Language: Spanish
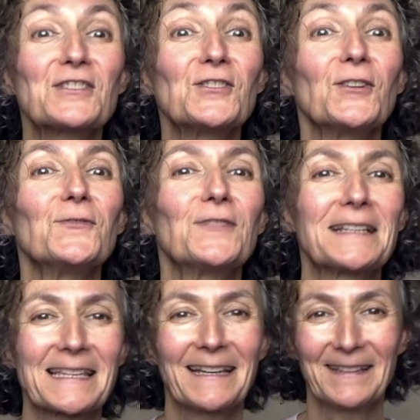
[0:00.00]
hoy fue
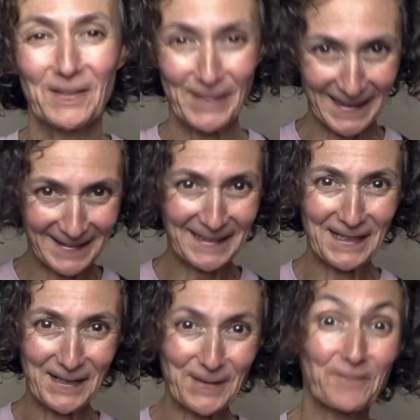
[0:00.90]
en Santa
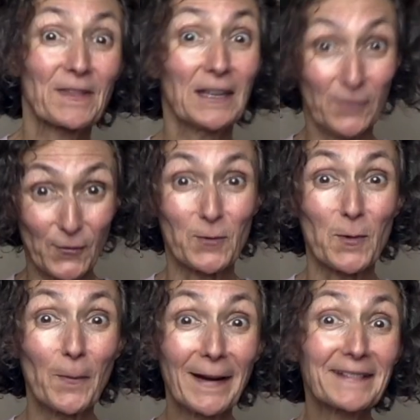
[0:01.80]
Martínez y
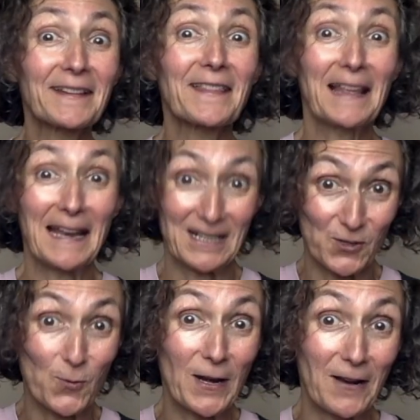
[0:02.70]
formó parte de la
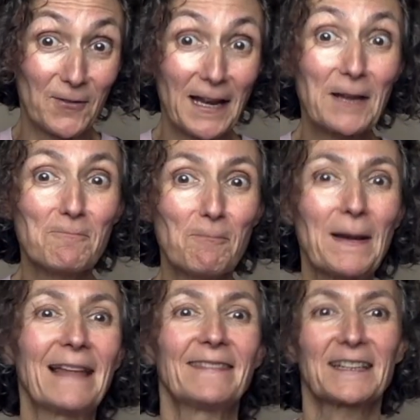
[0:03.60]
escuela online
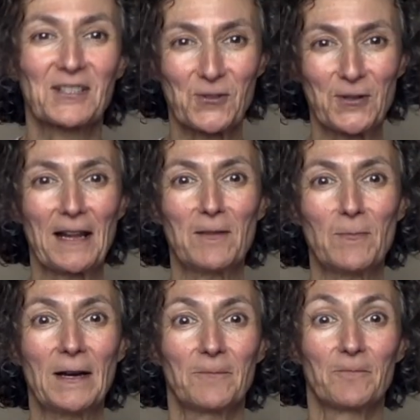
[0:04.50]
Plantas con
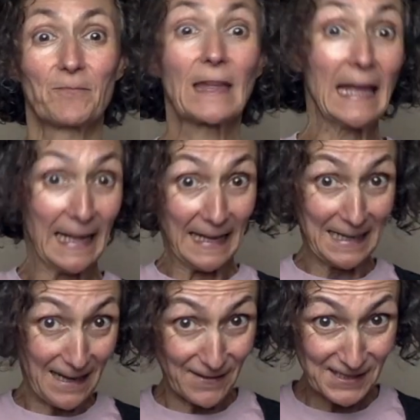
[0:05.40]
Alma.
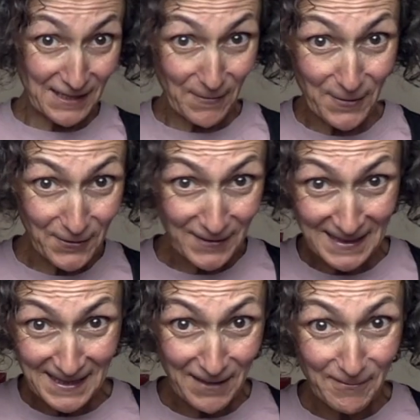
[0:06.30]
En la descripción de
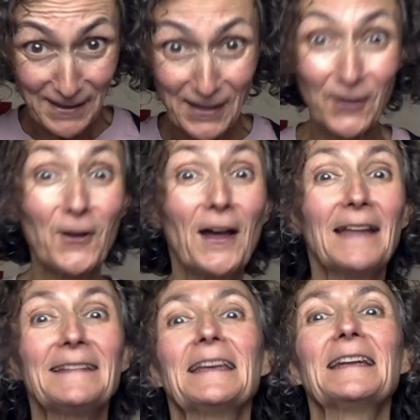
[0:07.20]
este vídeo
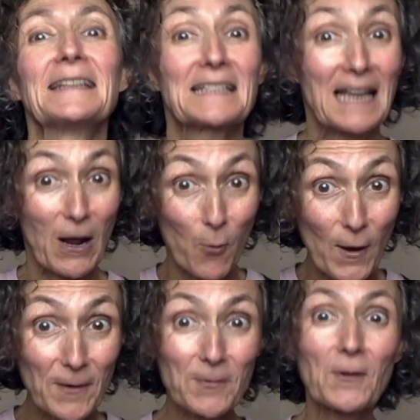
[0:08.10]
tienes la
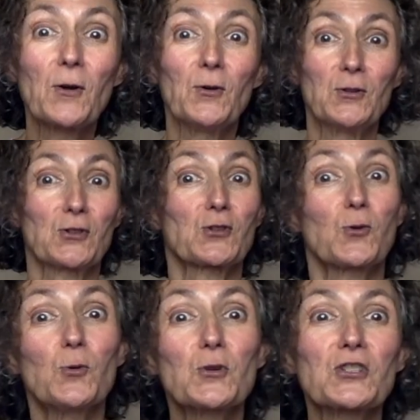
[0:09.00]
web con los
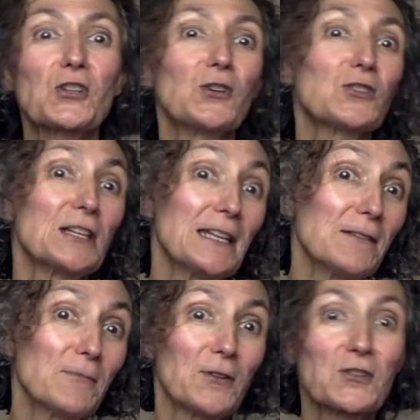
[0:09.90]
cursos,
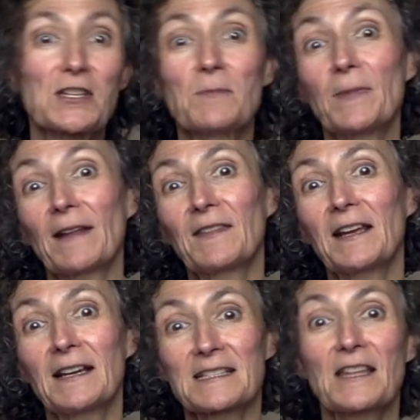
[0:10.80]
libros y
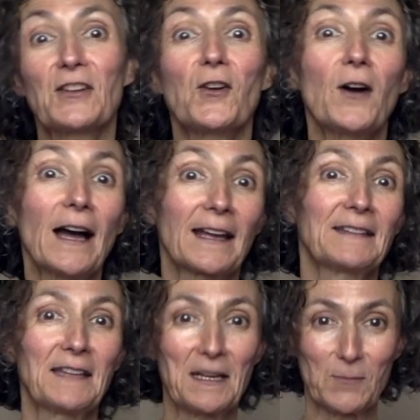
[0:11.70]
prácticas de yoga que
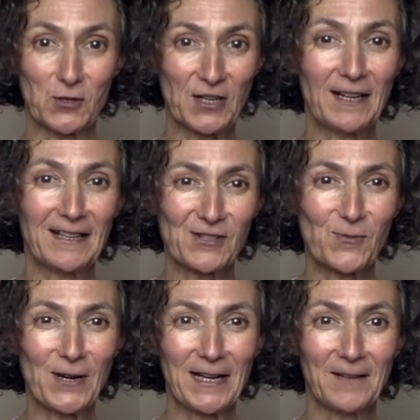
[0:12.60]
tenemos en la
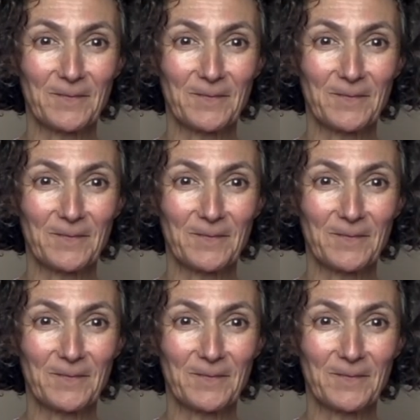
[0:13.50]
escuela.